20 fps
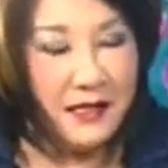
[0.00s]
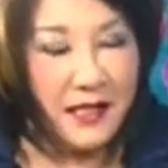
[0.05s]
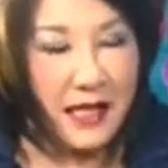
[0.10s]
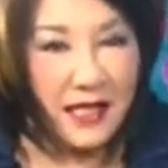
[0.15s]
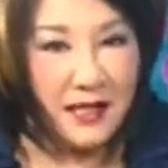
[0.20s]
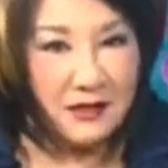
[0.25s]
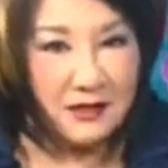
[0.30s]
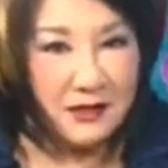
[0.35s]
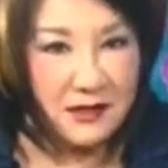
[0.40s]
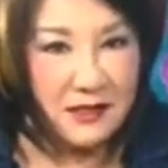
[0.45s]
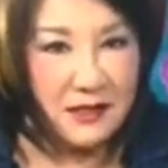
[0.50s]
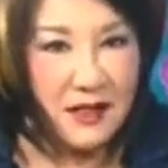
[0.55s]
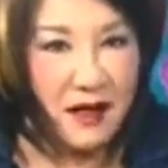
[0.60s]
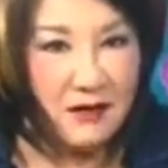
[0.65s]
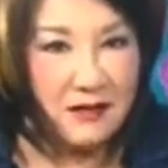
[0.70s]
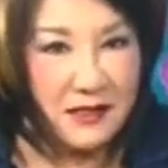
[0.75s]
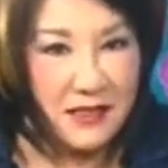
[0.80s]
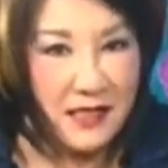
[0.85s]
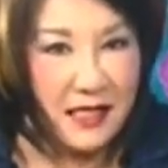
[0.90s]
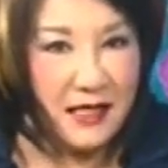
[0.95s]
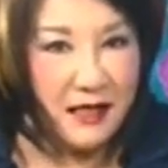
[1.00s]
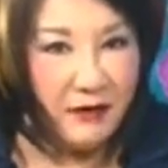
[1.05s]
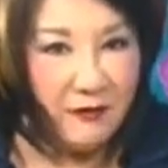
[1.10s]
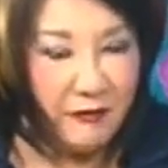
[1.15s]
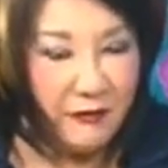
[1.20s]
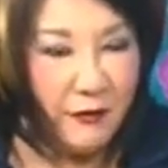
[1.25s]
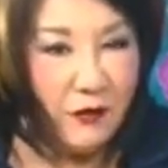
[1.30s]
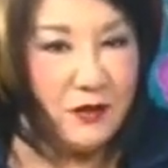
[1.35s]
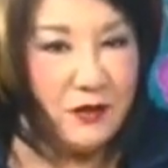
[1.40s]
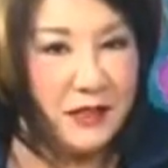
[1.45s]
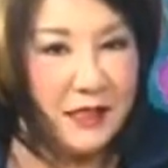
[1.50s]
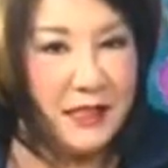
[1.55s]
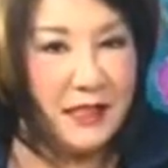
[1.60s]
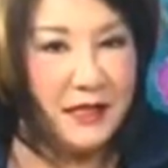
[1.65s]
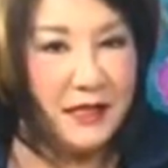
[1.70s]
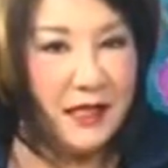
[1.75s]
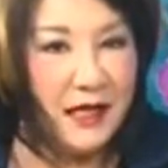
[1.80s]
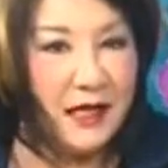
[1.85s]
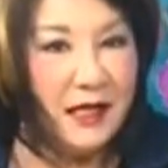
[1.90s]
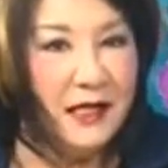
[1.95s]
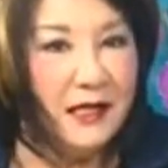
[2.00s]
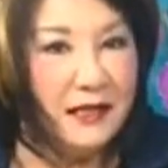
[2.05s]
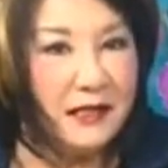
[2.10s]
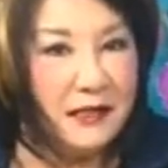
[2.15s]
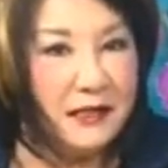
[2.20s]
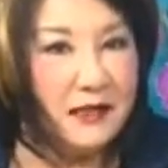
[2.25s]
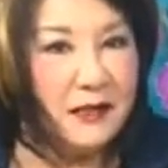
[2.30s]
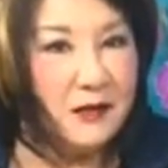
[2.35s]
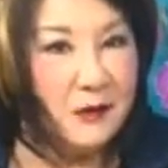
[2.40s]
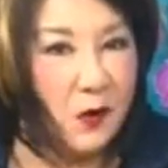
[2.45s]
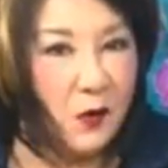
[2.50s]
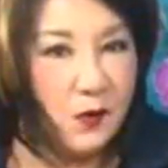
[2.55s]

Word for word: 他要知道这一封信呢是